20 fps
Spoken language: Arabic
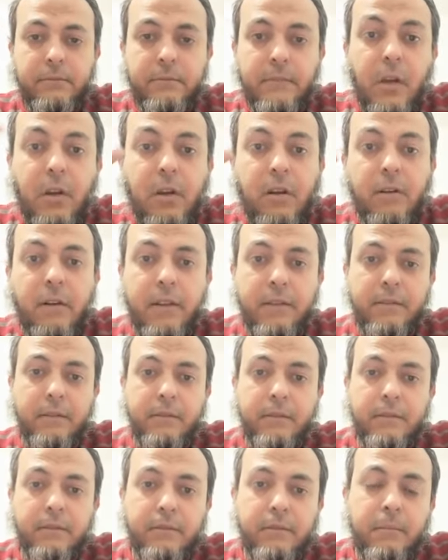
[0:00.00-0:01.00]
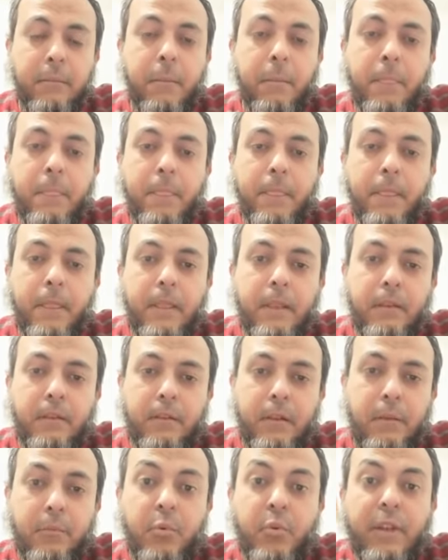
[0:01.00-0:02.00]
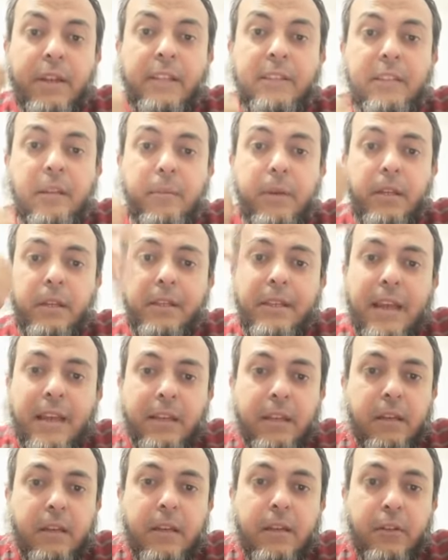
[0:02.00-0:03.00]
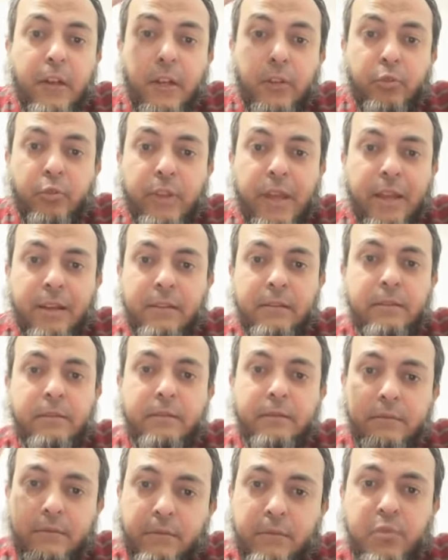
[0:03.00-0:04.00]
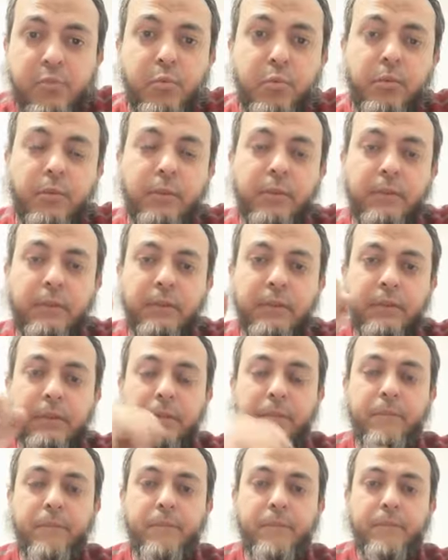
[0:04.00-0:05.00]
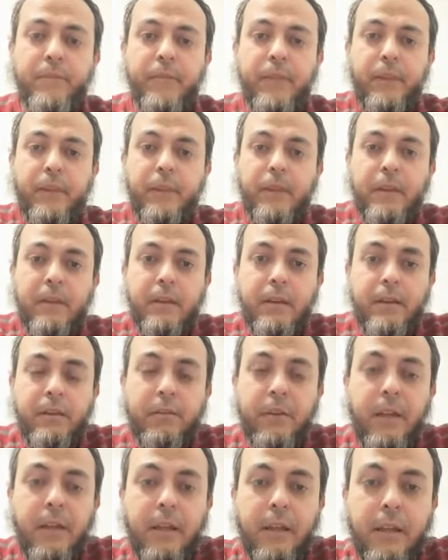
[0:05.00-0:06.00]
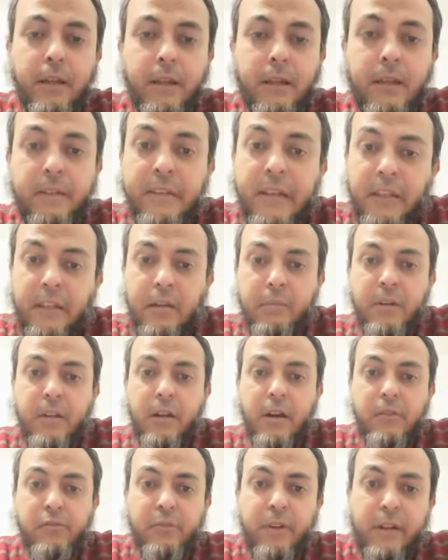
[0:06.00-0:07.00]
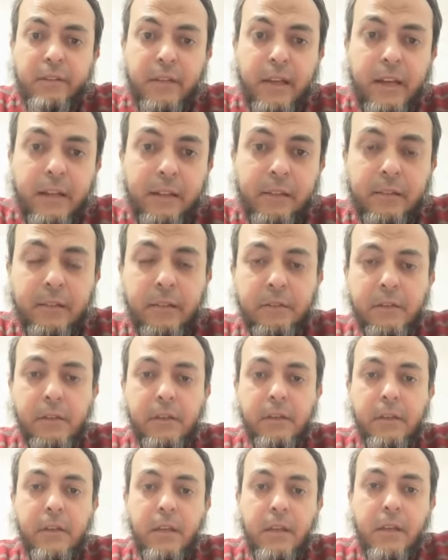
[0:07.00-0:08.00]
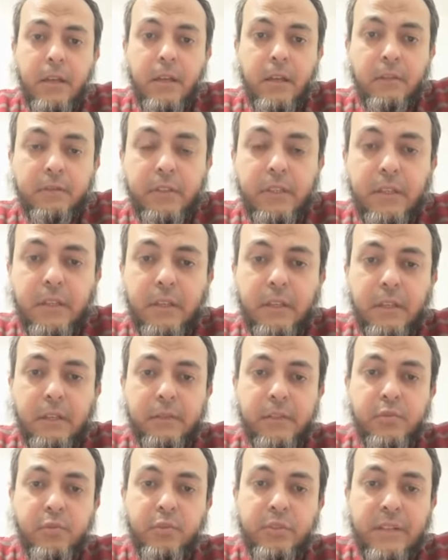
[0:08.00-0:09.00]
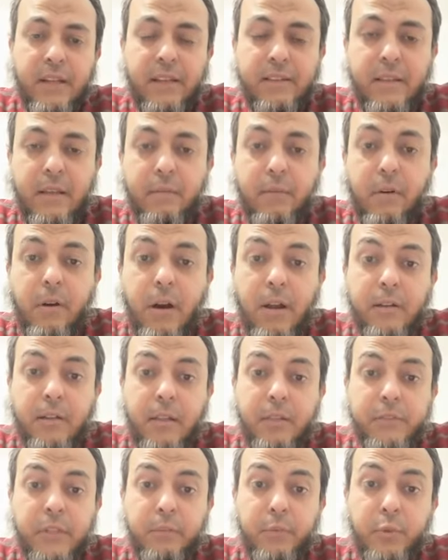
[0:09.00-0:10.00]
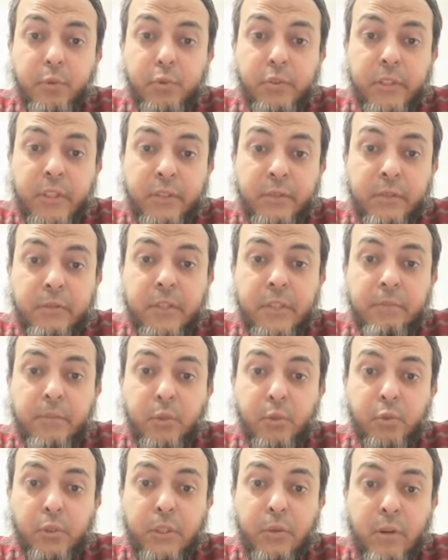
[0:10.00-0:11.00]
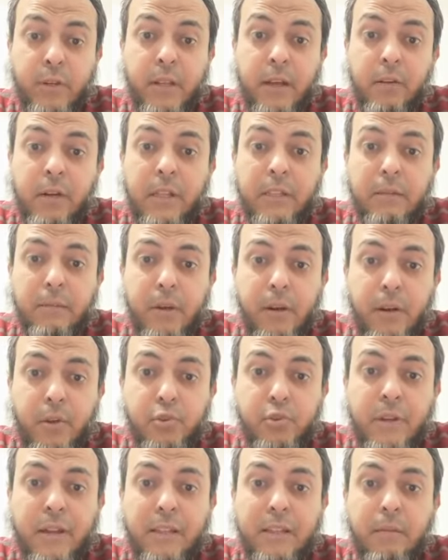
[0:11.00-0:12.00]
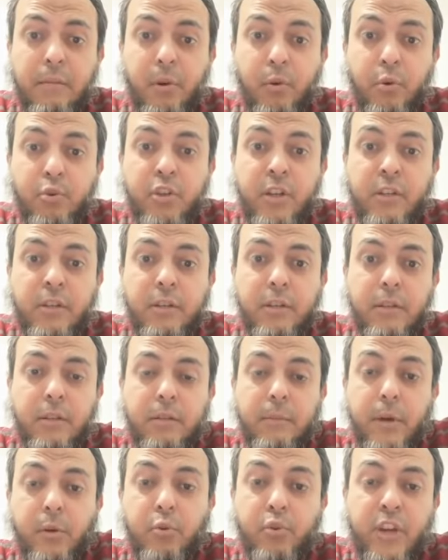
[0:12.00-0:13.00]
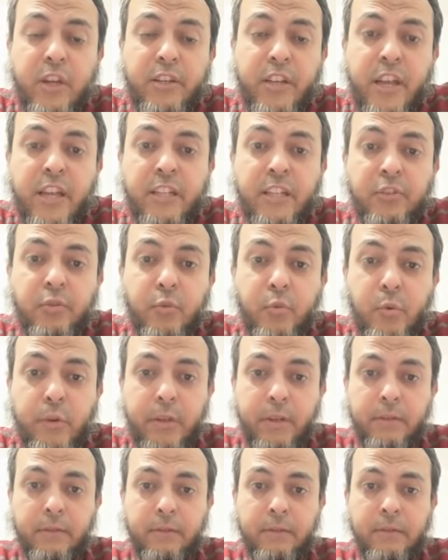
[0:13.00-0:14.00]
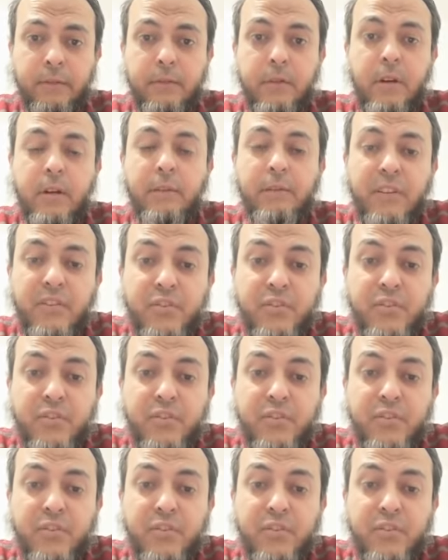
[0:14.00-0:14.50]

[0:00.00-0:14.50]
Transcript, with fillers: اقر هذا يعني بيقول حته مني يعني هي اللي قالته ده مظبوط فلذلك ربنا قال سبحانه وتعالى في في سوره الاحزاب وقرنا في بيوتكن في بيوتكن ولا تبرجن تبرج تبرج الجاهليه الاولى واقمنا